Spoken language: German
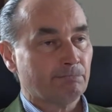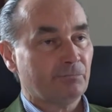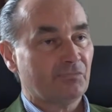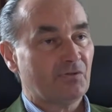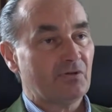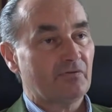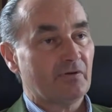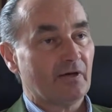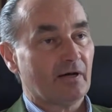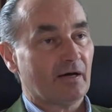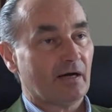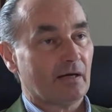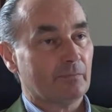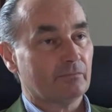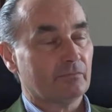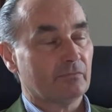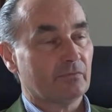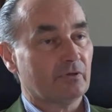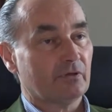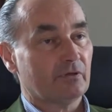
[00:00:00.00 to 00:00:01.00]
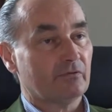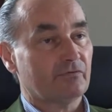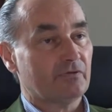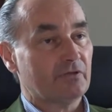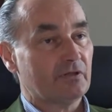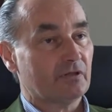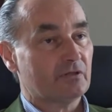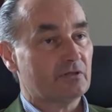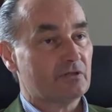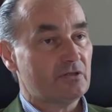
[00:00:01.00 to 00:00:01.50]
die wir haben, äh,
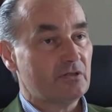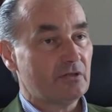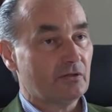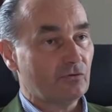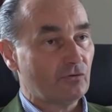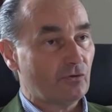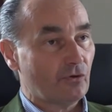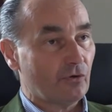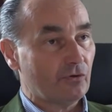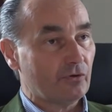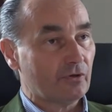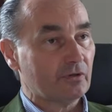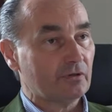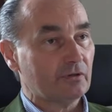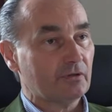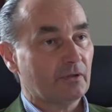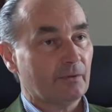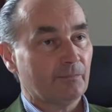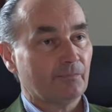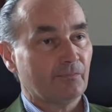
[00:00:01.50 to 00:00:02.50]
finanzieren können.